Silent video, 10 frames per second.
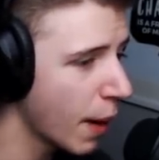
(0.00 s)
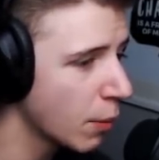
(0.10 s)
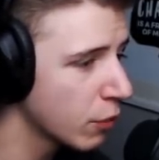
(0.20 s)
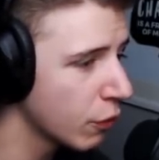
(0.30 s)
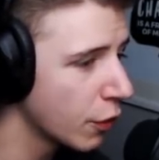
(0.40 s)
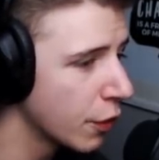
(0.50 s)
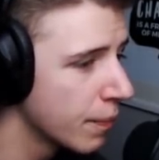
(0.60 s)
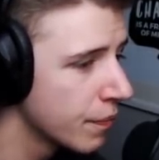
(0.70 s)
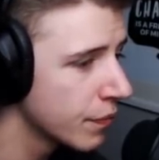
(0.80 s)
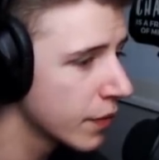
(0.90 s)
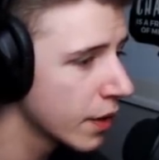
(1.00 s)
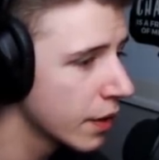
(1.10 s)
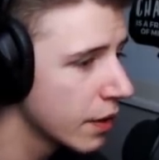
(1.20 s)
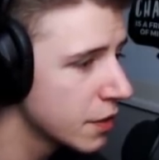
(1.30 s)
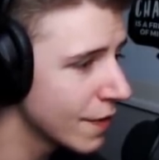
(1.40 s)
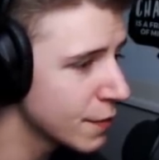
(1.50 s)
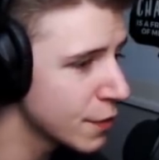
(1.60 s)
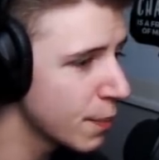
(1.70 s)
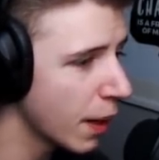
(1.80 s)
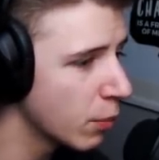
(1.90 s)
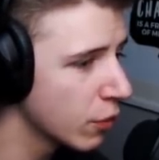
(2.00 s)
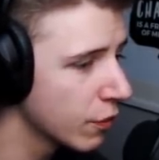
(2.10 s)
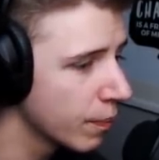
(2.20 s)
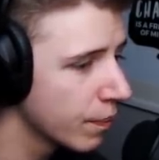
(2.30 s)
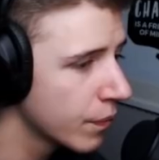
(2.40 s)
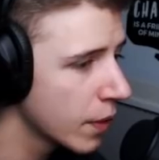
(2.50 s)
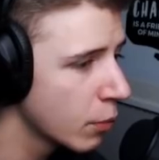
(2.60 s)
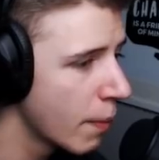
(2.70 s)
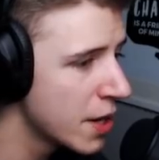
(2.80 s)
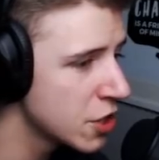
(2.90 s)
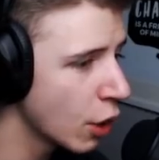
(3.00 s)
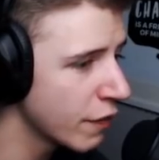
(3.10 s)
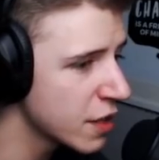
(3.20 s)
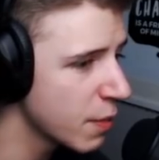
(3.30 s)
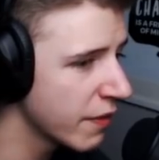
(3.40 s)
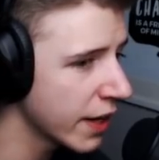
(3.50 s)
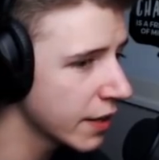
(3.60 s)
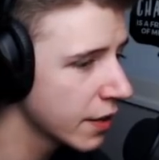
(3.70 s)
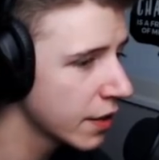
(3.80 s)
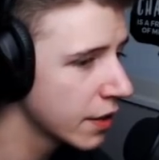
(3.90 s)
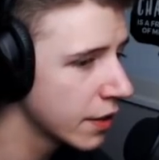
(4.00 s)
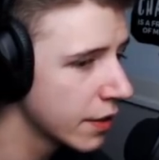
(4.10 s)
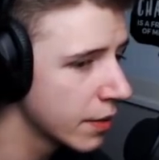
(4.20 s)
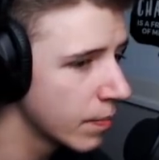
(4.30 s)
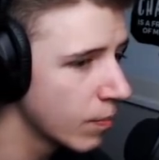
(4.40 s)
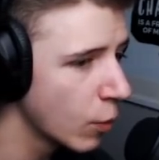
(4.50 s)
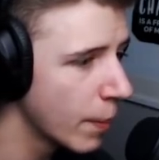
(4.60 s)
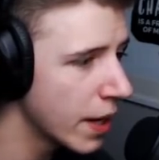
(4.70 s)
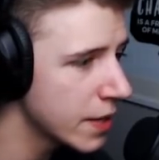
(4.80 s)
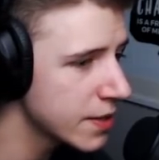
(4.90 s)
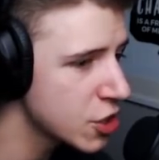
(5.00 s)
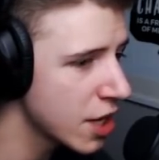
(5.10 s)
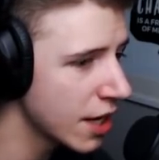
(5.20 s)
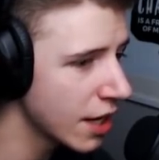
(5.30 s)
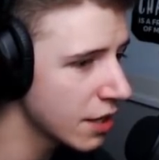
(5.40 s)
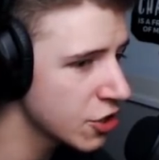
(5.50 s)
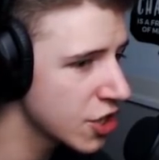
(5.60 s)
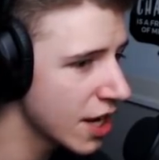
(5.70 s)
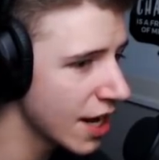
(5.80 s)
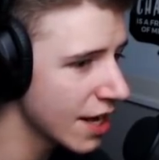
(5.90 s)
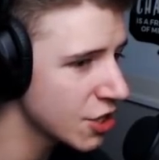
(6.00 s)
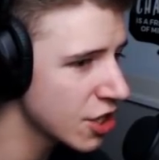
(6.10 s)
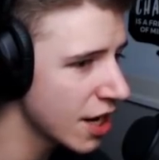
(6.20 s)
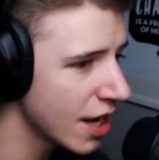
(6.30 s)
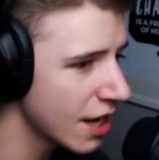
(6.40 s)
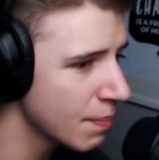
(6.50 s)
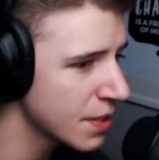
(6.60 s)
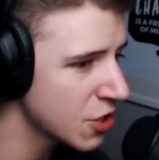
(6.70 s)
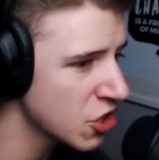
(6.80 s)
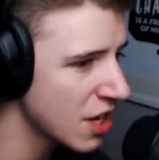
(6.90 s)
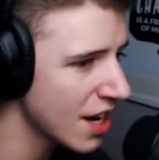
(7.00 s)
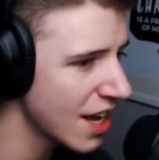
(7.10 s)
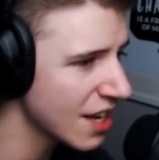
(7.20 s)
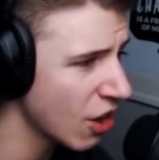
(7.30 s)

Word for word: ich machen muss, Freunde. Ich weiß, was ich machen muss. Moment, ich laufe erstmal weg. Moment, schneller, schneller, schneller, bitte schneller.